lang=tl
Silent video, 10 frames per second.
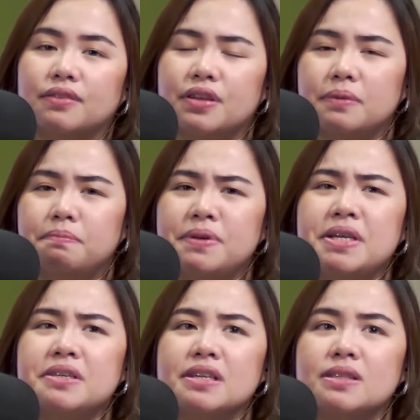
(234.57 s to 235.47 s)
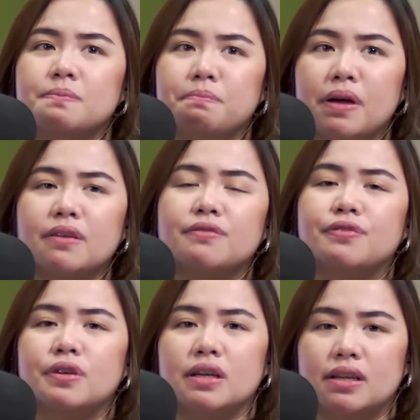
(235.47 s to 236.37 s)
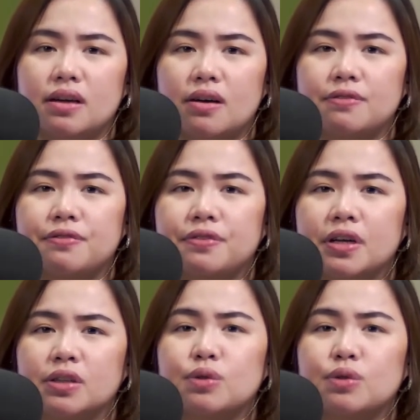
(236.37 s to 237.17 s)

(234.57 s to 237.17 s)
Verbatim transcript: then be respectful enough